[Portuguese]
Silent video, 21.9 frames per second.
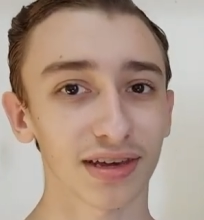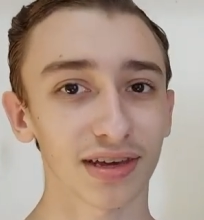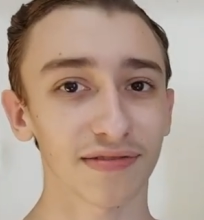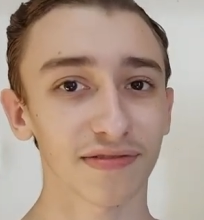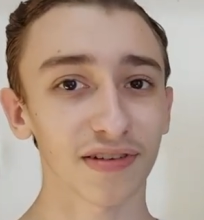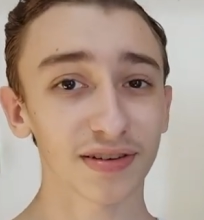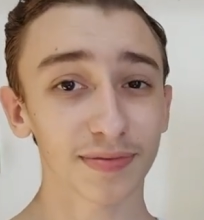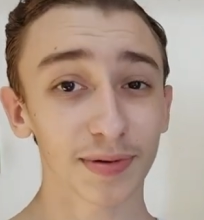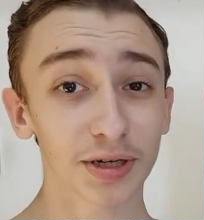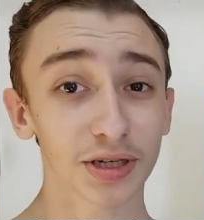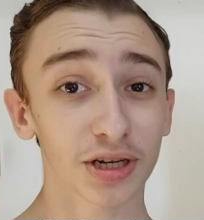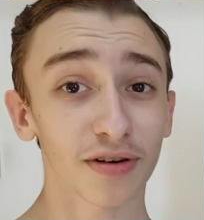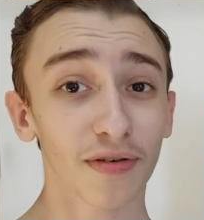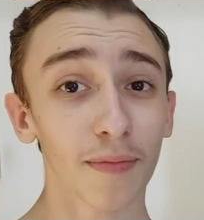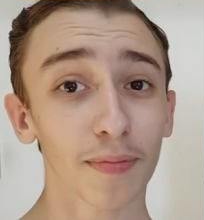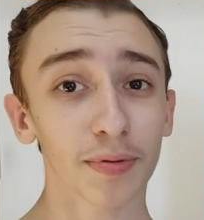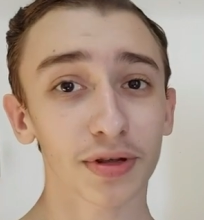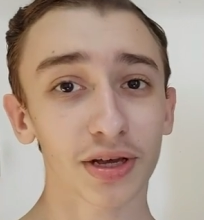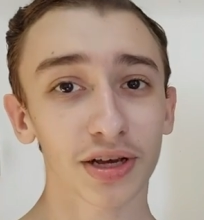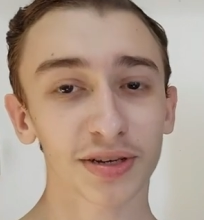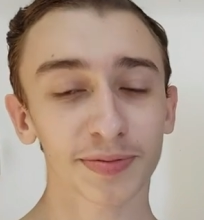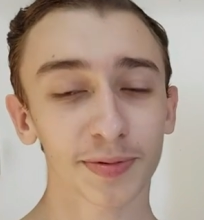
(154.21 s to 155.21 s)
Infelizmente eu não vou
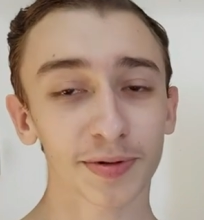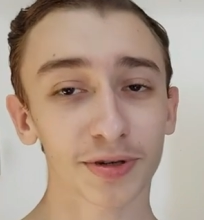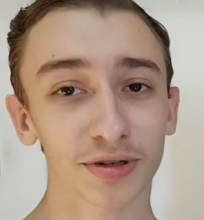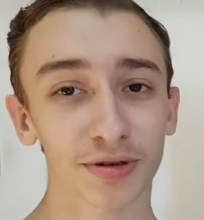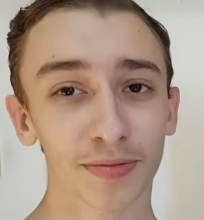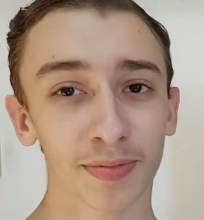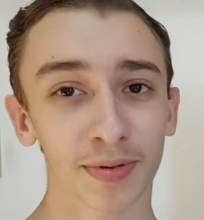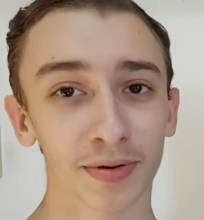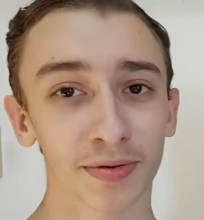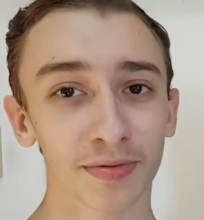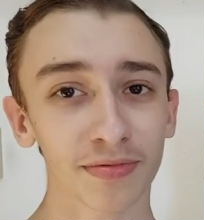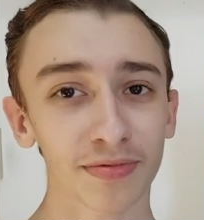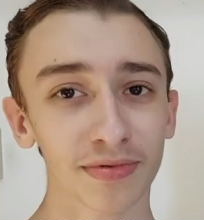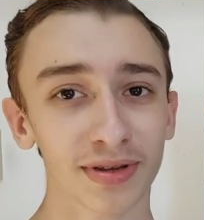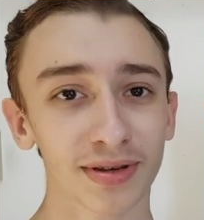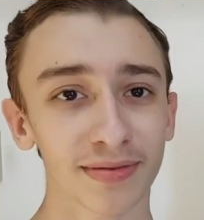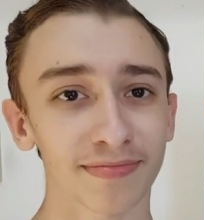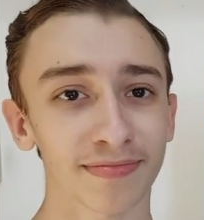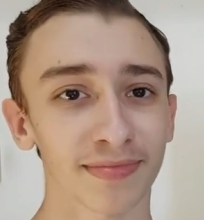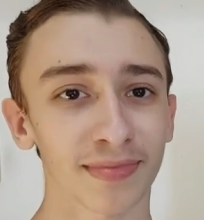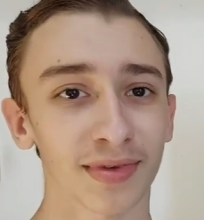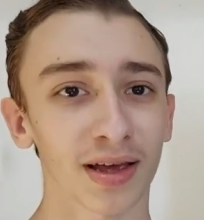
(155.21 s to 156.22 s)
poder responder essa
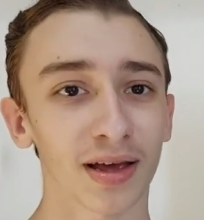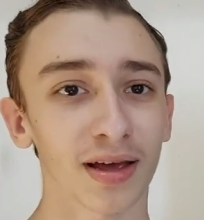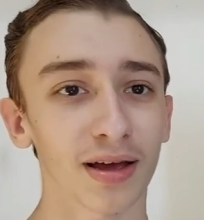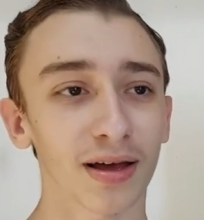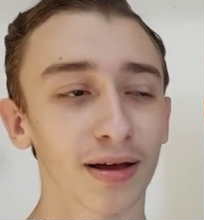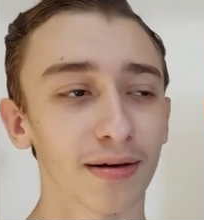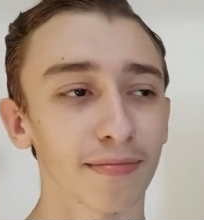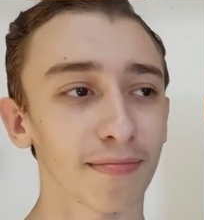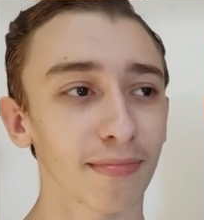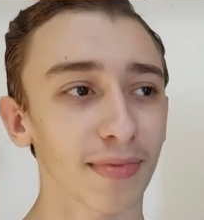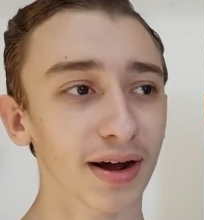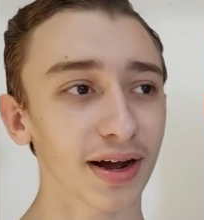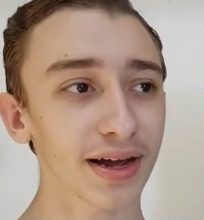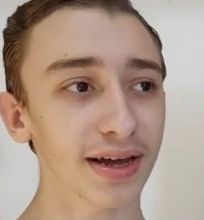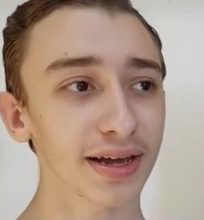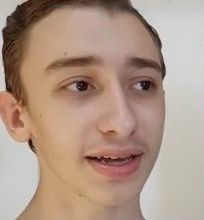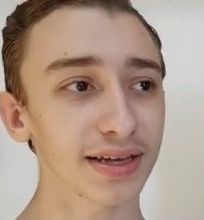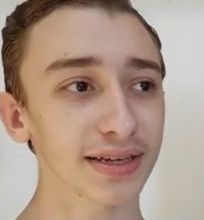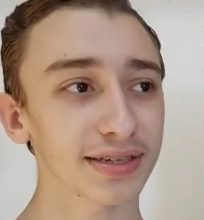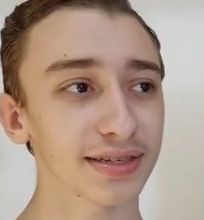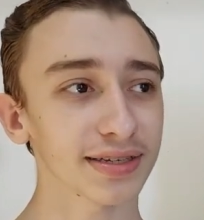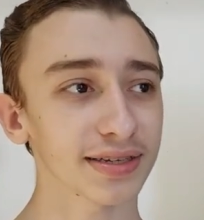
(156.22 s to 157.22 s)
pergunta,
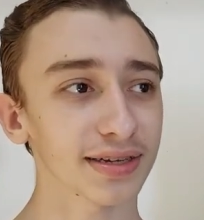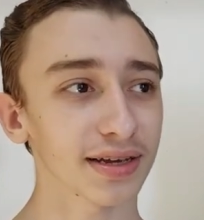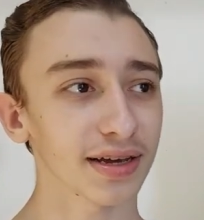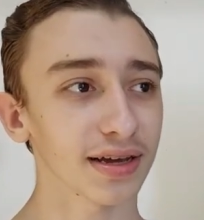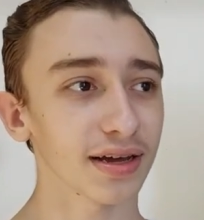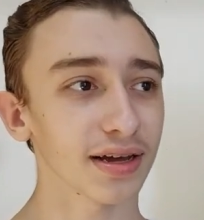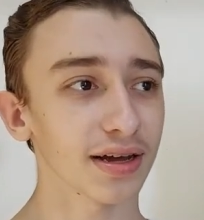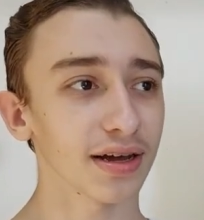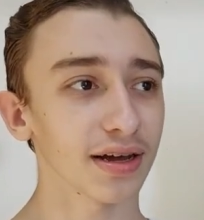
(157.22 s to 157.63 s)
mas